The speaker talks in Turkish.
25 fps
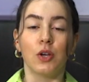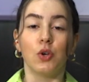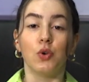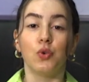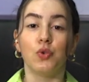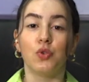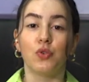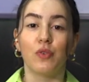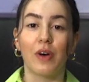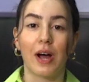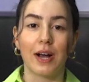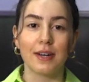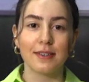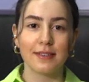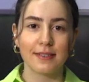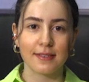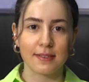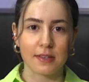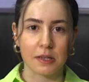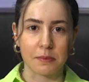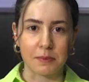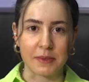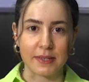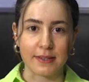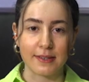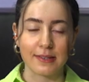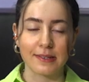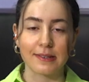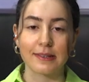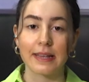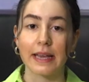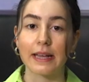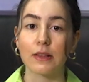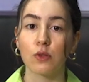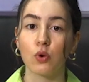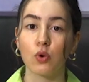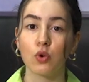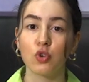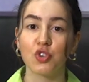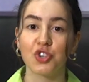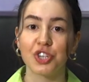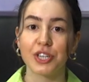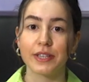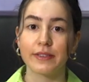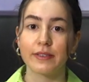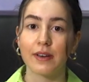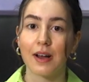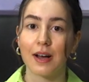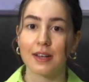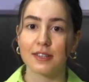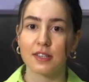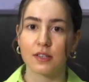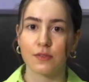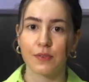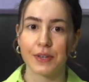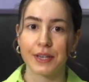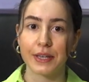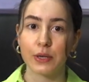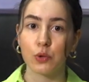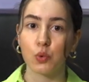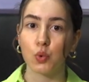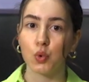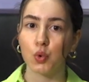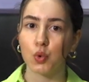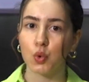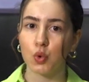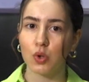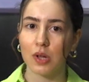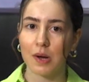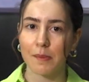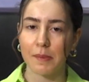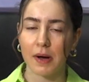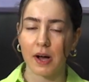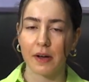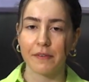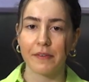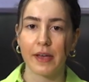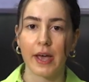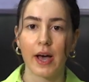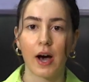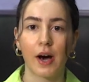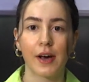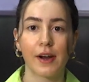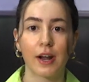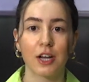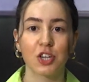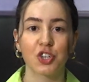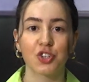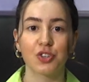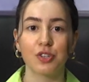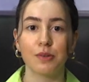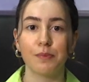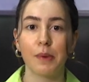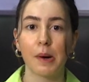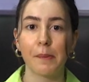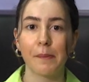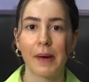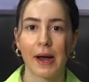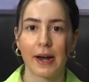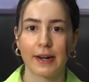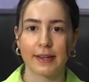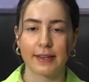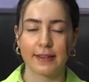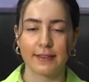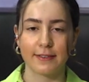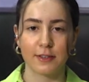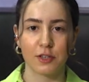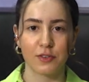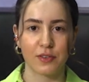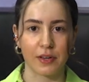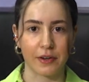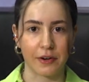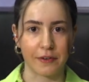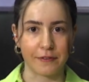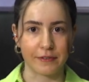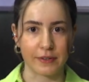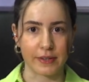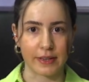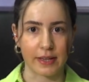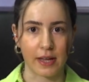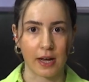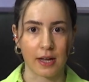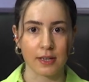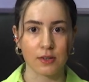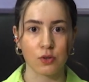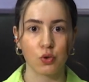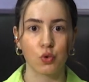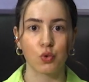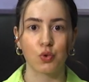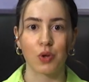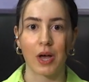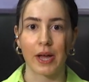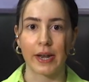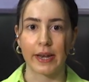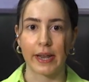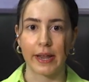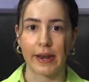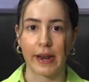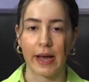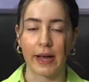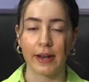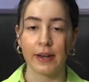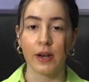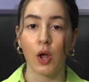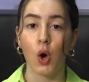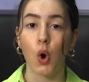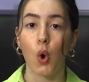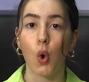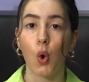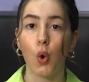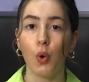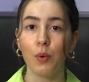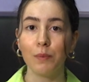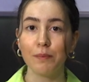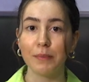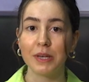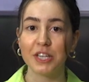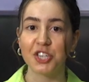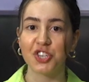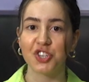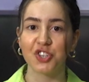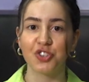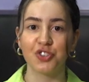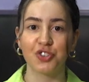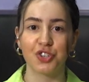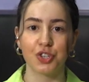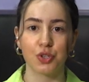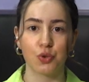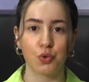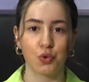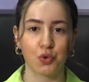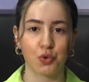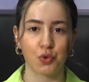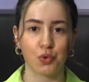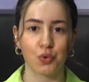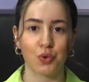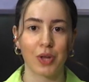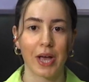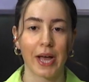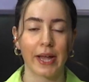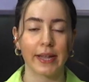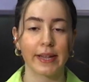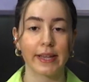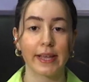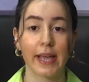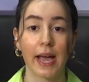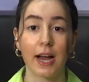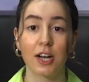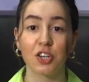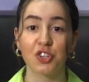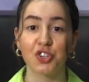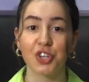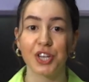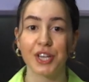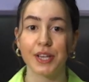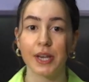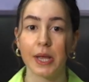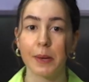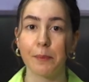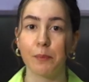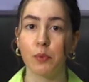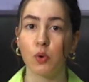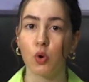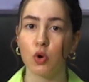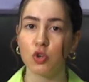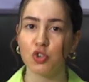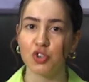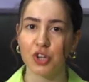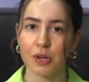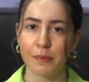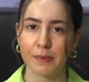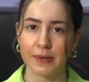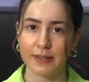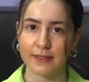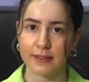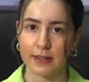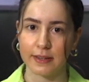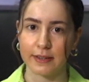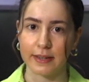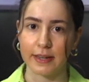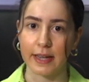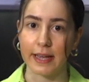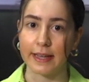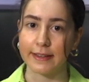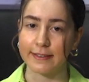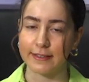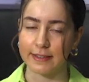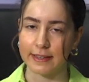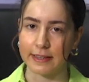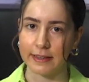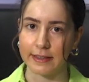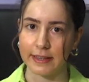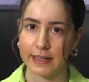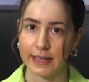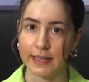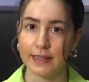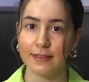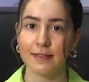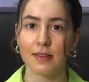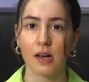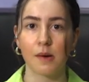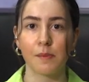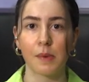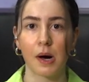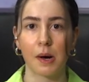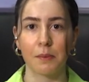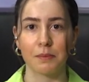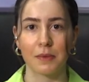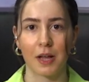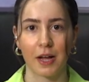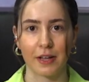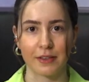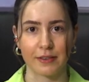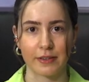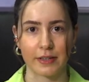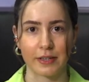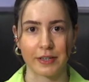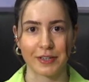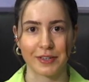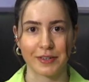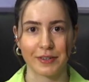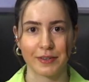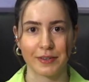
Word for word: Üniversitemiz Teknoloji Transferi Uygulama ve Araştırma Merkezi tarafından düzenlenen 15. Düşünden Gerçeğine Proje Pazarı etkinliği tamamlandı.